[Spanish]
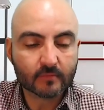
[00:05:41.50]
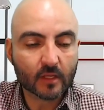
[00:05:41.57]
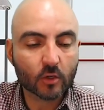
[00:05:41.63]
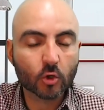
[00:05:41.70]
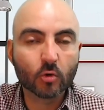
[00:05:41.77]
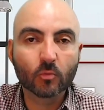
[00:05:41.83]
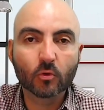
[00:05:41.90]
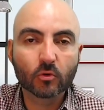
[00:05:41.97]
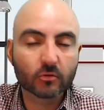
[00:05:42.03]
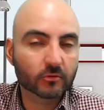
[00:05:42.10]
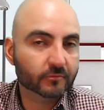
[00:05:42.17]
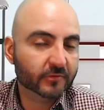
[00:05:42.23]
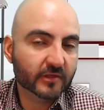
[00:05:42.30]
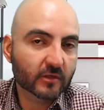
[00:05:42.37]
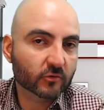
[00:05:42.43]
Como,
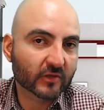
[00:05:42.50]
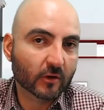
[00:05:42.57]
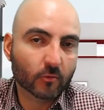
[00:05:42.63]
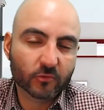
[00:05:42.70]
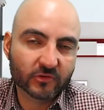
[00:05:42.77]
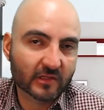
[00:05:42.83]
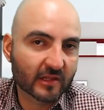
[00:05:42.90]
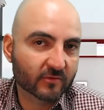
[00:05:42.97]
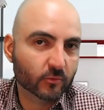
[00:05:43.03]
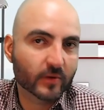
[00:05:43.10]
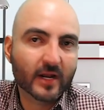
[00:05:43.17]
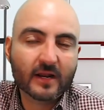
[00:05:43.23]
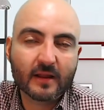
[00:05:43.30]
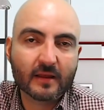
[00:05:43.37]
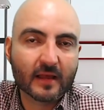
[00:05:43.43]
sí, o sea, como si le
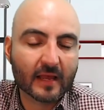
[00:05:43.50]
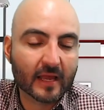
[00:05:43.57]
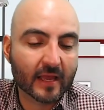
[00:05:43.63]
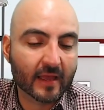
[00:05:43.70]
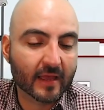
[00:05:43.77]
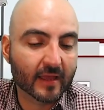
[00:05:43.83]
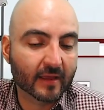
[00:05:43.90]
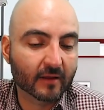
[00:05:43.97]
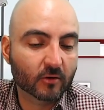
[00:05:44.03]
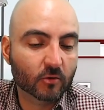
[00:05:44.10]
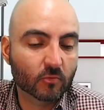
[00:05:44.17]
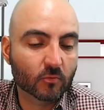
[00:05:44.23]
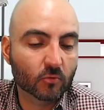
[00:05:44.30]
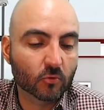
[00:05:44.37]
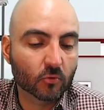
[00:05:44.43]
estuvieran a, eh,
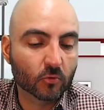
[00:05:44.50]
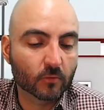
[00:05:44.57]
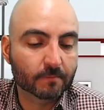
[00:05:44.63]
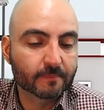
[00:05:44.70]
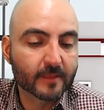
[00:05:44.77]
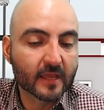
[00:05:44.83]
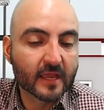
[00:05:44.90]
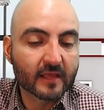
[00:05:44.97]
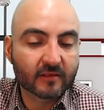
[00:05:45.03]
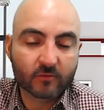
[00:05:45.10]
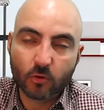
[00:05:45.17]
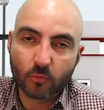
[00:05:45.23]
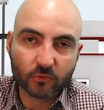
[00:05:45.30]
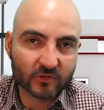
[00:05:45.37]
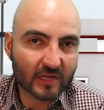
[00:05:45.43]
como,
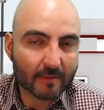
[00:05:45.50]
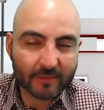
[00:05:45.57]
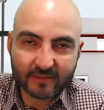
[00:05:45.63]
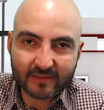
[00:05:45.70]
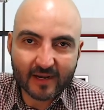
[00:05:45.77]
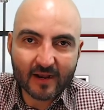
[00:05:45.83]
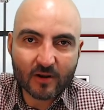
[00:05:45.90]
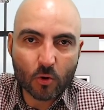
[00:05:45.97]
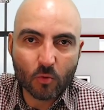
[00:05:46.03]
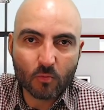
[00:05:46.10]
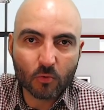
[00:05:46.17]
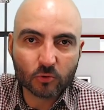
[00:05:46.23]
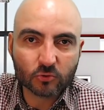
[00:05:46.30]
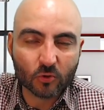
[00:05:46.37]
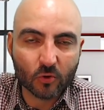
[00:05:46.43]
como si le apretaran a un
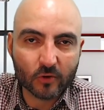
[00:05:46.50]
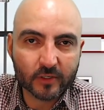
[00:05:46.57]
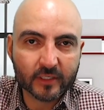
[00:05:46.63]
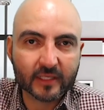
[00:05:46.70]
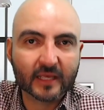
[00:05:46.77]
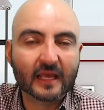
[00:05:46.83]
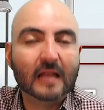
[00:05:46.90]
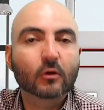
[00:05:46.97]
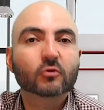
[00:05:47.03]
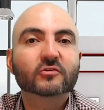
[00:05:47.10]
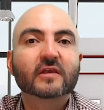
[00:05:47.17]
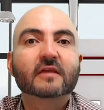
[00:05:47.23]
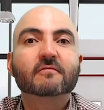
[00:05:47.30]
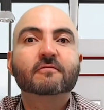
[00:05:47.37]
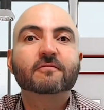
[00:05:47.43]
botón y algo
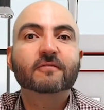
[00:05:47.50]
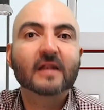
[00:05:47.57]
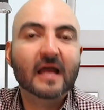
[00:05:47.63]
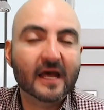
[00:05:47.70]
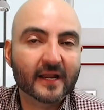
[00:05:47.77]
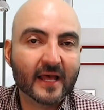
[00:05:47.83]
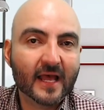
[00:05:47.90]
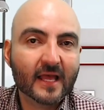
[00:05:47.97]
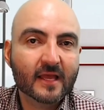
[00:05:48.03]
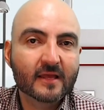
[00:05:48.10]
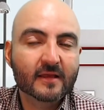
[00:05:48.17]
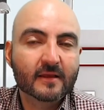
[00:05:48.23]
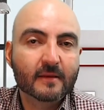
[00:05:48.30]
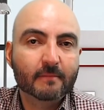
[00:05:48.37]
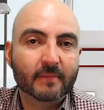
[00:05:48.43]
se inflara
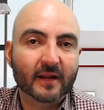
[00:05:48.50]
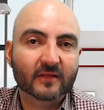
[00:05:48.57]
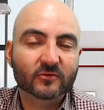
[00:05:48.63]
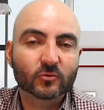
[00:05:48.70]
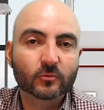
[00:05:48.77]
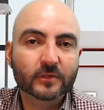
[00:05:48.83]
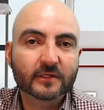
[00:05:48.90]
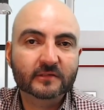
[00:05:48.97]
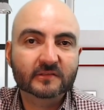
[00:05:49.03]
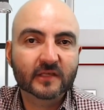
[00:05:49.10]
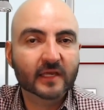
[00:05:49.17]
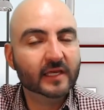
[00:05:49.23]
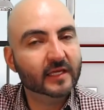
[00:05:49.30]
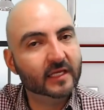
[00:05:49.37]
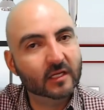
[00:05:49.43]
para
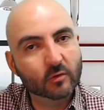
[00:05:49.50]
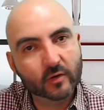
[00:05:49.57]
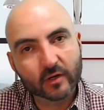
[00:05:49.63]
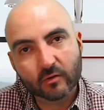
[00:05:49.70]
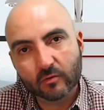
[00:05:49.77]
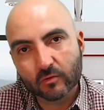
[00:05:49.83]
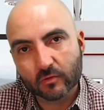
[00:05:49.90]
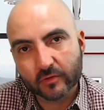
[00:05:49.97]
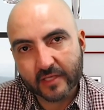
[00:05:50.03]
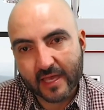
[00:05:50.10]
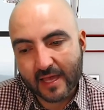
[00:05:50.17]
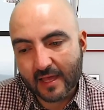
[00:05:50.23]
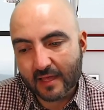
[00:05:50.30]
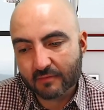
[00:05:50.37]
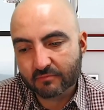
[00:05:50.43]
subirse y luego
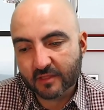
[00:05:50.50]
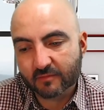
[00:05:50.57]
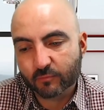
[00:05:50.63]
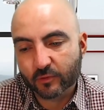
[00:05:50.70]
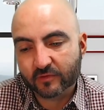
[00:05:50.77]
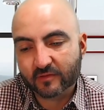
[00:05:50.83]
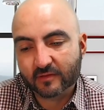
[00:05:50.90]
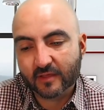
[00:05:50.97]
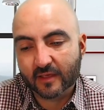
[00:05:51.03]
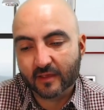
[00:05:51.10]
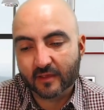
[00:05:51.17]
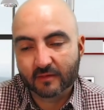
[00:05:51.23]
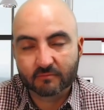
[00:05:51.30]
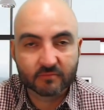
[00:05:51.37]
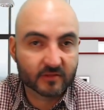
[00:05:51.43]
ya después
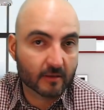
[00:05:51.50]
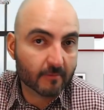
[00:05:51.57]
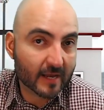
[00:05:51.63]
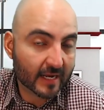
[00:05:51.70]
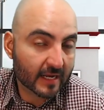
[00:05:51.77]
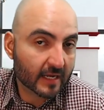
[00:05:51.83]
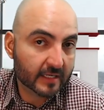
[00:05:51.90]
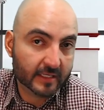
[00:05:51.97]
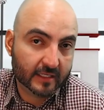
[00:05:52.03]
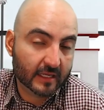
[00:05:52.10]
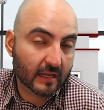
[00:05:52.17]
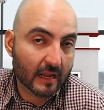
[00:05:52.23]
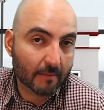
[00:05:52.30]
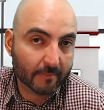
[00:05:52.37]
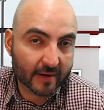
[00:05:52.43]
eh, se baja y que
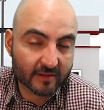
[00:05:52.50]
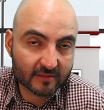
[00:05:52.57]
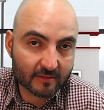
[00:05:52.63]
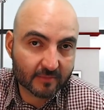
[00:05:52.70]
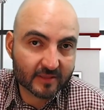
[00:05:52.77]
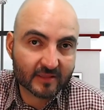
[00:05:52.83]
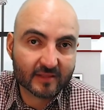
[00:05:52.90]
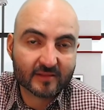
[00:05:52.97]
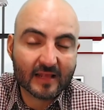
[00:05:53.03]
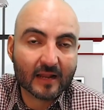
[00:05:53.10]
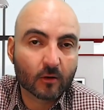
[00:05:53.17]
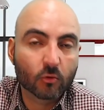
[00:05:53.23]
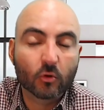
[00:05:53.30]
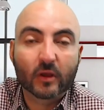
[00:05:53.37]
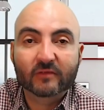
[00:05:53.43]
aparentemente es
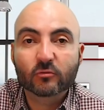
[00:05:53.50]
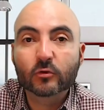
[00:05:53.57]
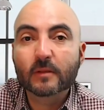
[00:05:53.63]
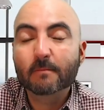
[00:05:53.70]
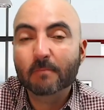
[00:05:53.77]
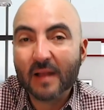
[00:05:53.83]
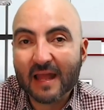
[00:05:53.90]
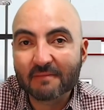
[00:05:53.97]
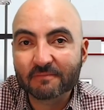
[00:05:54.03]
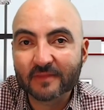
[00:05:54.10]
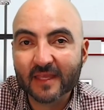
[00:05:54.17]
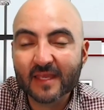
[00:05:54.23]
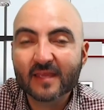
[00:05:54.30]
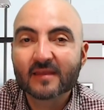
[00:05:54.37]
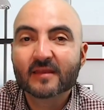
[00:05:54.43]
algo, es un
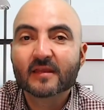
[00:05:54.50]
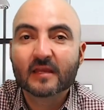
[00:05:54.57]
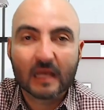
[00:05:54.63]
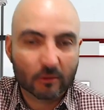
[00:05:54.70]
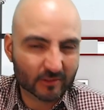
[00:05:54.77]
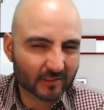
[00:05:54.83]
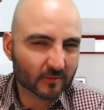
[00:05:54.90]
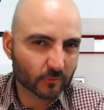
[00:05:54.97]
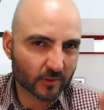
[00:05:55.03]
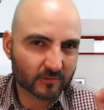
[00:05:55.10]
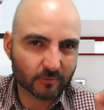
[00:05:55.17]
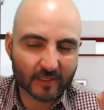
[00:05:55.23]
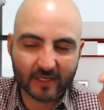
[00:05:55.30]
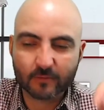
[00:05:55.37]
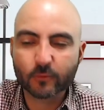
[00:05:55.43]
implante. Ahorita les voy a
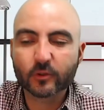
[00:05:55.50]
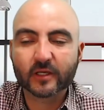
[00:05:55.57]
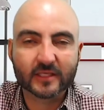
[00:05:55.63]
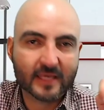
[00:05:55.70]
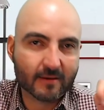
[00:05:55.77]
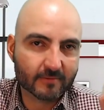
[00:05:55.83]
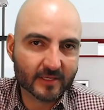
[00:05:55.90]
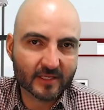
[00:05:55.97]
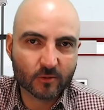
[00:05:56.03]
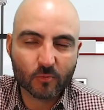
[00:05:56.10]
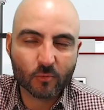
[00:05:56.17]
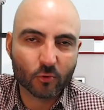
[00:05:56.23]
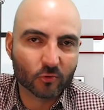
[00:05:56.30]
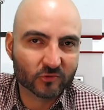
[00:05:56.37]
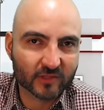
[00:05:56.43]
explicar porque ya vi
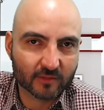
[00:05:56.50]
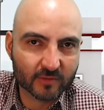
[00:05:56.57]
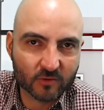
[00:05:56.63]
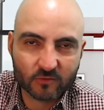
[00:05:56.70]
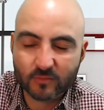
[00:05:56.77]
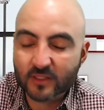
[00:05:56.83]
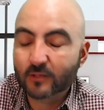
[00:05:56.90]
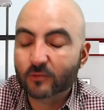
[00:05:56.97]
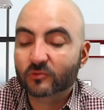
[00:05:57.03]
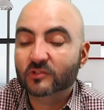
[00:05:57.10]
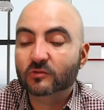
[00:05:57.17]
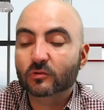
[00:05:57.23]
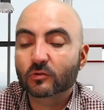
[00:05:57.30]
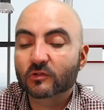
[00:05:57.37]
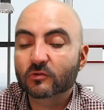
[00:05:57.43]
como los términos médicos
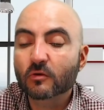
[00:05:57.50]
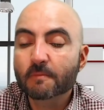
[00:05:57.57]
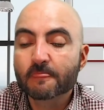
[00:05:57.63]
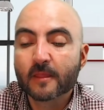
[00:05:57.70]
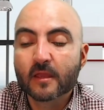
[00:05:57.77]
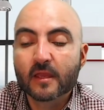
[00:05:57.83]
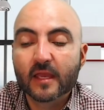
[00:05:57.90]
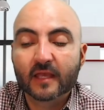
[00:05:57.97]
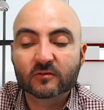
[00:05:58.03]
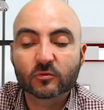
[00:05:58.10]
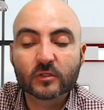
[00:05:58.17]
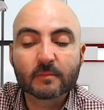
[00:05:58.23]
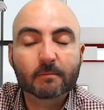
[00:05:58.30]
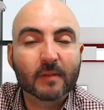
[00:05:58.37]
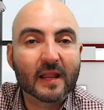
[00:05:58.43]
y todo eso. Es
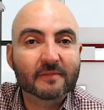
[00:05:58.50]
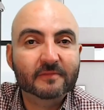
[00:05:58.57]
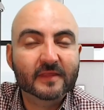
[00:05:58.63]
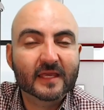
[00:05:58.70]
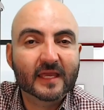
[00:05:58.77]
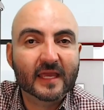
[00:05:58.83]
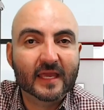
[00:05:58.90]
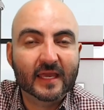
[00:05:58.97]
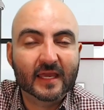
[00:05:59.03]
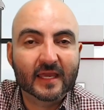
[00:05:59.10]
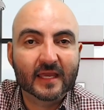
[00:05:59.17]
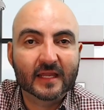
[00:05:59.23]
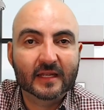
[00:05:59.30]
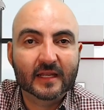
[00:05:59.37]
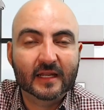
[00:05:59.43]
un
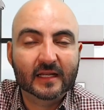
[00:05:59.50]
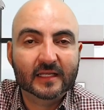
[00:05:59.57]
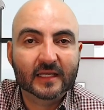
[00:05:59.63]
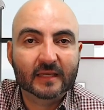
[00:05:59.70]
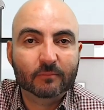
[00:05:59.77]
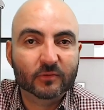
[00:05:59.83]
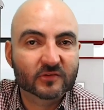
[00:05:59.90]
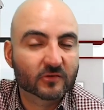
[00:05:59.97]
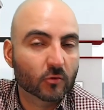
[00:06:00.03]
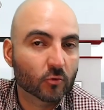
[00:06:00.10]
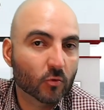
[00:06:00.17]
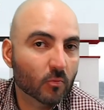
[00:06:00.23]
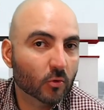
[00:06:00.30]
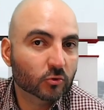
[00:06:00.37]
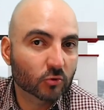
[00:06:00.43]
implante en el que pues
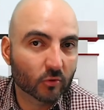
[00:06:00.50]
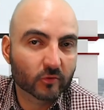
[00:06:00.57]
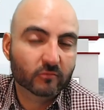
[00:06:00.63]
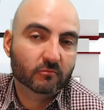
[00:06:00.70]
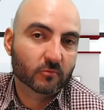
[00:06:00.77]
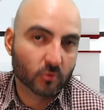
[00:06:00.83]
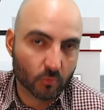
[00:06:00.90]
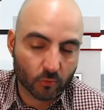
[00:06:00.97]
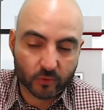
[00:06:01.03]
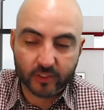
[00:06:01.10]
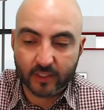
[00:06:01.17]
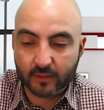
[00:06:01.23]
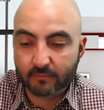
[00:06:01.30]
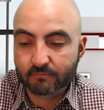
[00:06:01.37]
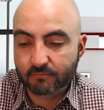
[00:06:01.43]
con un botón como
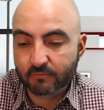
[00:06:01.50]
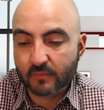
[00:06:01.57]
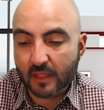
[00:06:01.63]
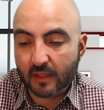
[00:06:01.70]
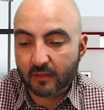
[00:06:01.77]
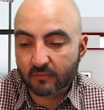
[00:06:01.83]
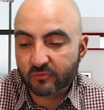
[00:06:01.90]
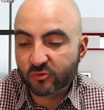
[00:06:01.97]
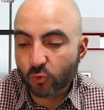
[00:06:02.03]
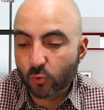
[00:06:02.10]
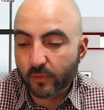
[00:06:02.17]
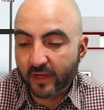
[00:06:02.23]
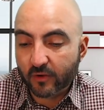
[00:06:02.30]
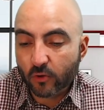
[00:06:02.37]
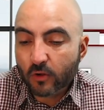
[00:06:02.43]
que eh,
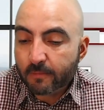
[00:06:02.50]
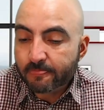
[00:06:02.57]
sube, ¿no?